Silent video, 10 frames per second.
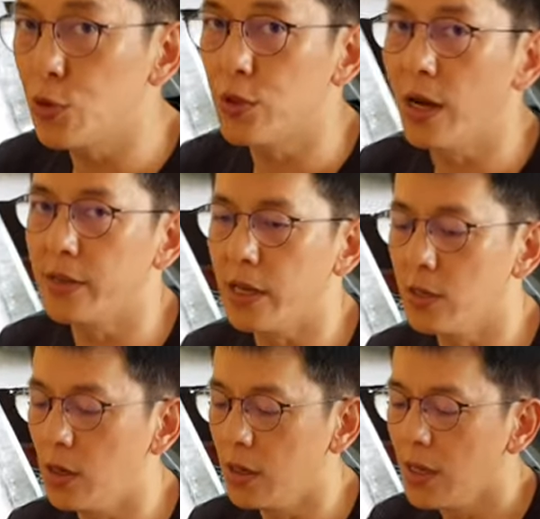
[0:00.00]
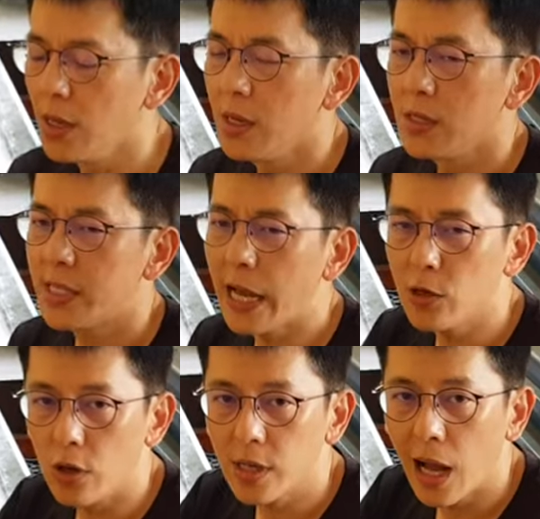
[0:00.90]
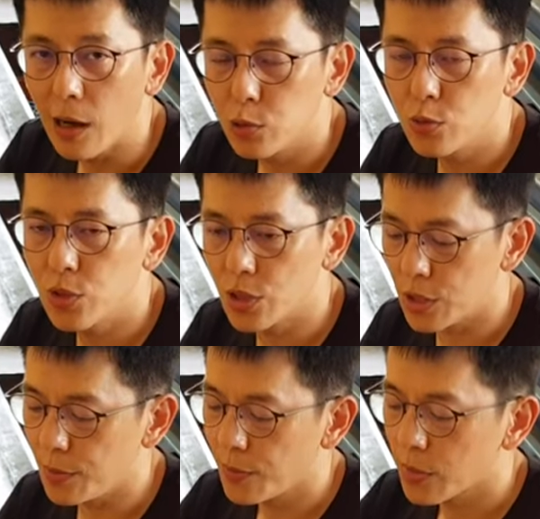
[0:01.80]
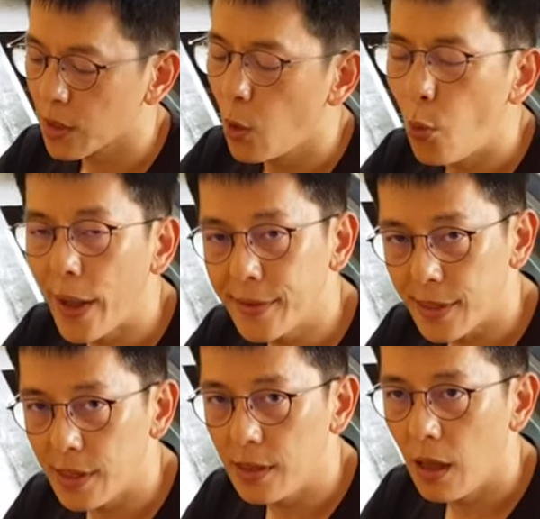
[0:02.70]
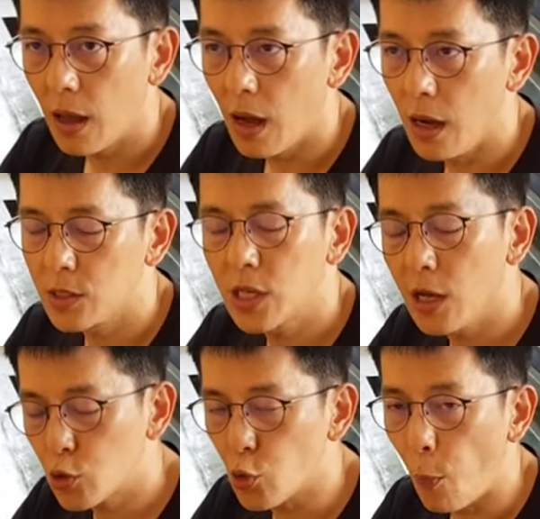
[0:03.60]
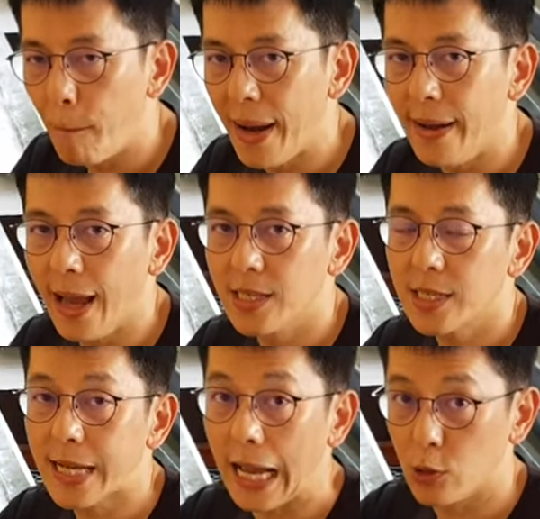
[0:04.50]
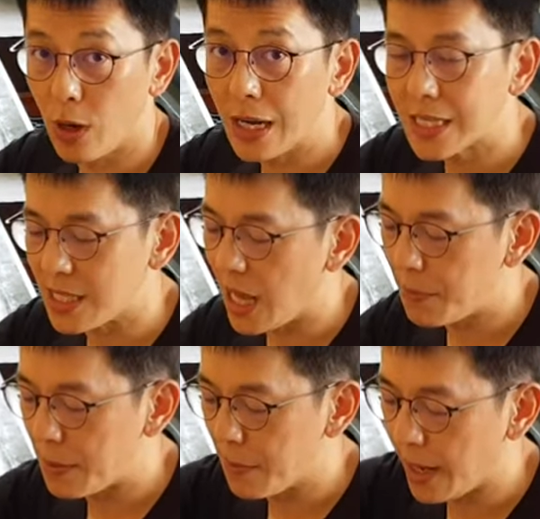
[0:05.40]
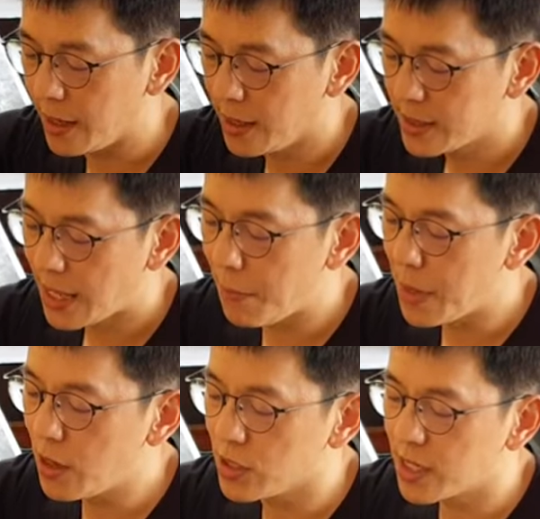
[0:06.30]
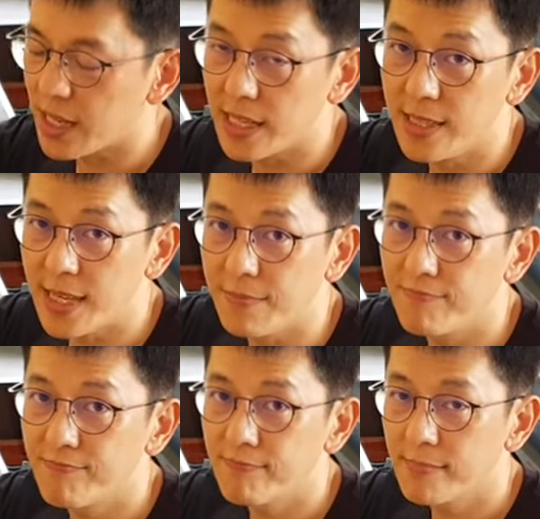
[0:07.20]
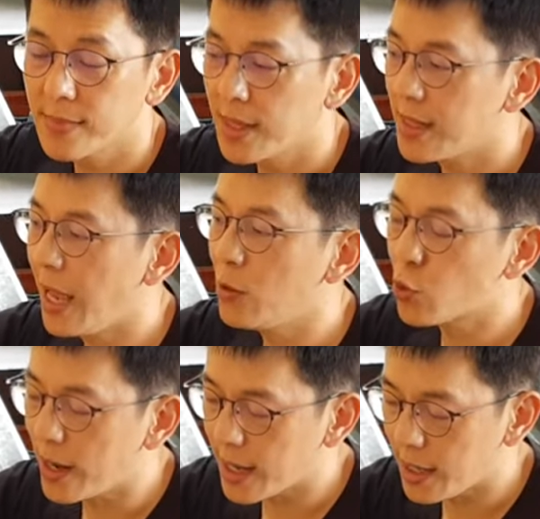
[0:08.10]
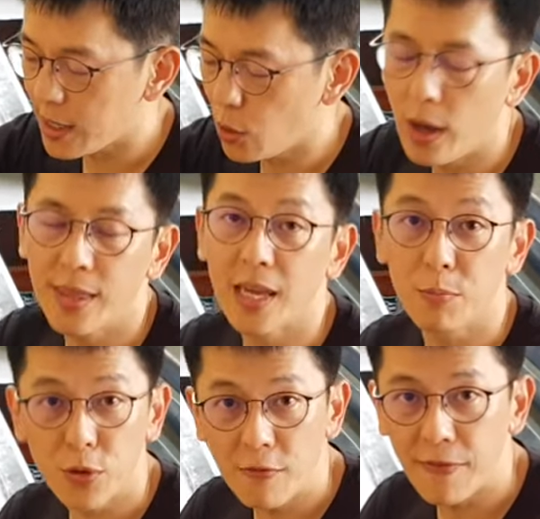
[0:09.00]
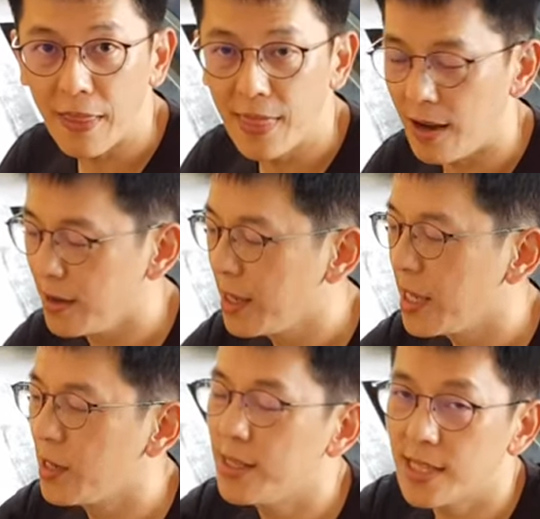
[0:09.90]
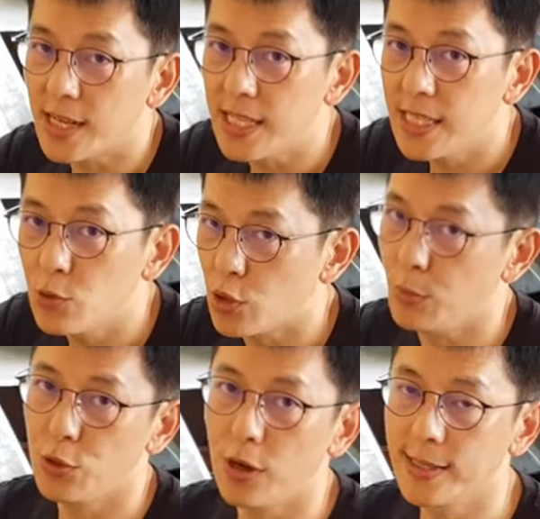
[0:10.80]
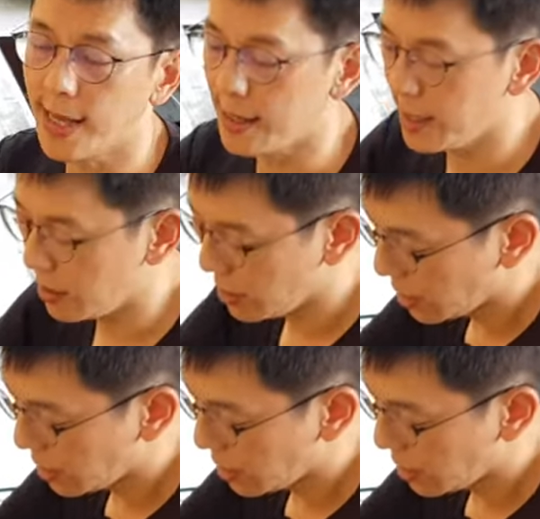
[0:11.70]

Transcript: 需要沿用。这样有一个好处就是，万一呃车主本来是改装了其他品牌，他没有这个零件，他要装 KT 的话，那也不用烦恼，因为这个零件全部都要拆掉。